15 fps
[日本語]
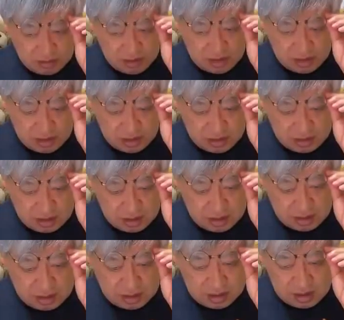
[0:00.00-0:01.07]
どね。
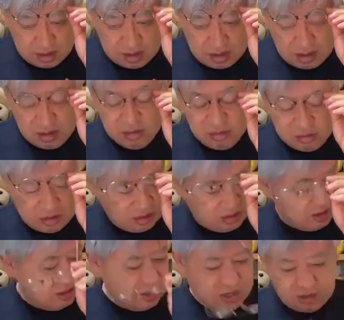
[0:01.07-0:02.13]
どこだっ
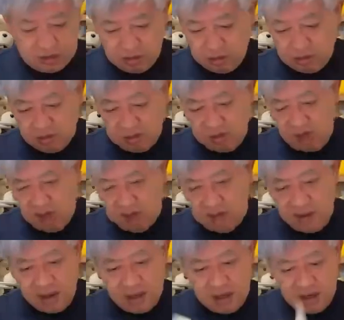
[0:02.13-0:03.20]
たかなちょっとね、や
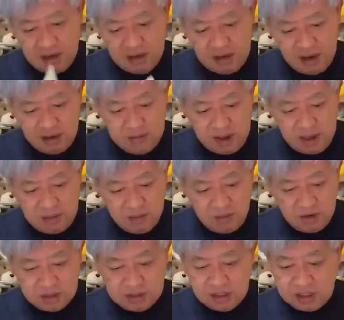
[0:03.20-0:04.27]
ばい、やばいも
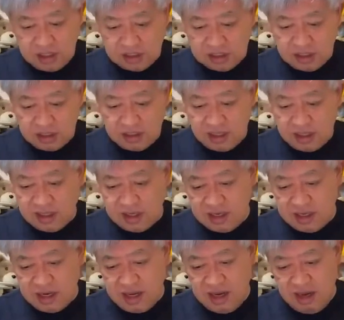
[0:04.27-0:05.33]
んが出てきちゃったんだ
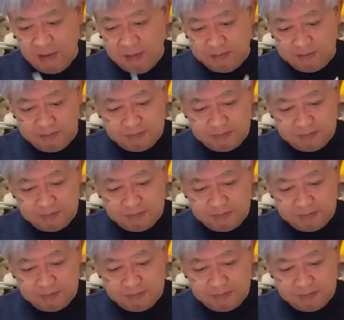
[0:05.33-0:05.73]
よね。